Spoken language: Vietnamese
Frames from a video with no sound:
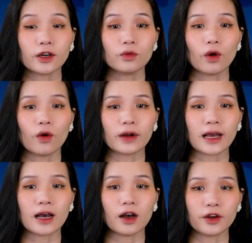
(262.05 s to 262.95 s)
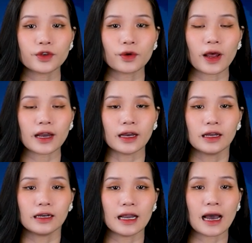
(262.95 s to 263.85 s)
ủng hộ Nga ở Ukraine
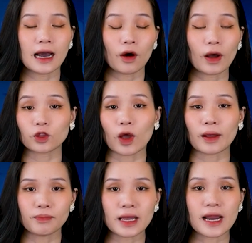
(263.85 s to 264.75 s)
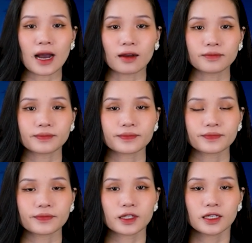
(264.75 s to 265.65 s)
là hoàn toàn bịa đặt.
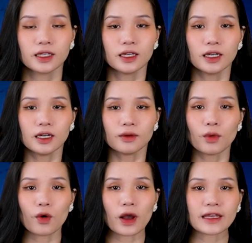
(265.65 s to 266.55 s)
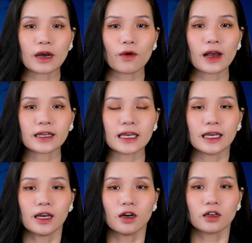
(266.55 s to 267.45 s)
Bộ Ngoại giao Hoa
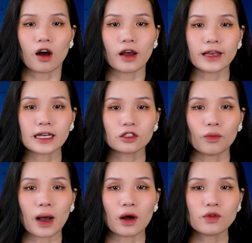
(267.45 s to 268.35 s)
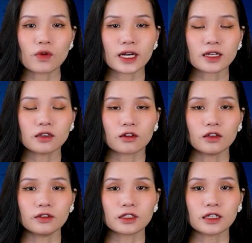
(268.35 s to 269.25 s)
Kỳ gọi các thông báo của các lực
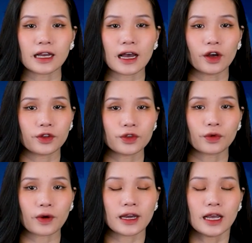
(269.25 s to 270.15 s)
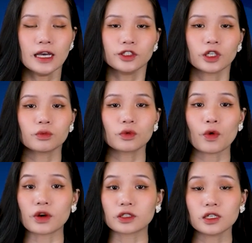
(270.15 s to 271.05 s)
lượng thân Nga ở Ukraine trong
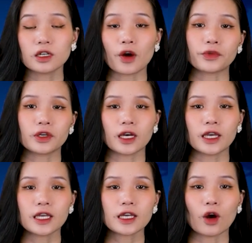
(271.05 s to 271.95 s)
cuộc trưng cầu dân ý